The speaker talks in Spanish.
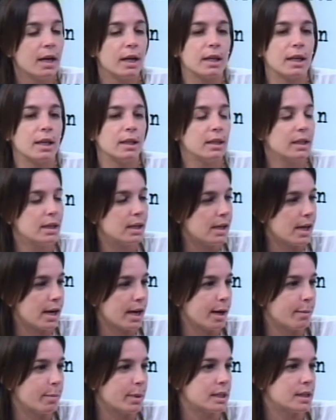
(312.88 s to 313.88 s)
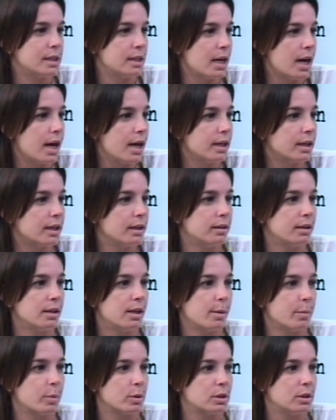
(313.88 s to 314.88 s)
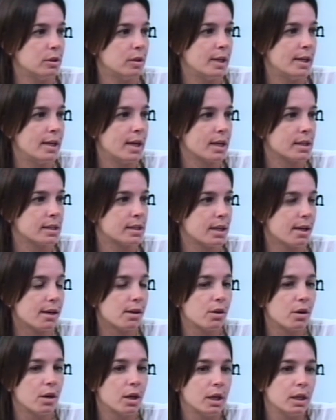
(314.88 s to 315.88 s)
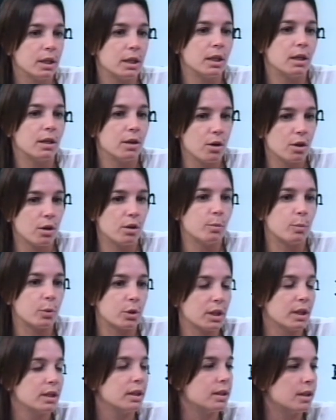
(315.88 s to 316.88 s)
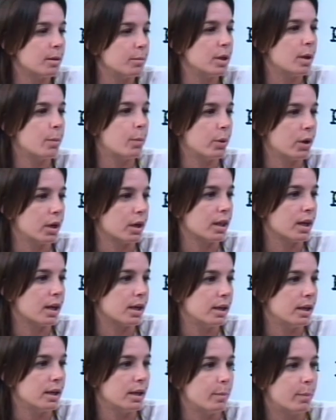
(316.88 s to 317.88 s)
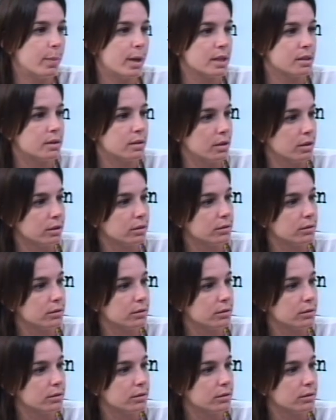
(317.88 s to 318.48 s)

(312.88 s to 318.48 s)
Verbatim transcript: que tienen las capacidades, que tienen la posibilidad de hacerlo, y creo que lo importante también es poder darles el espacio.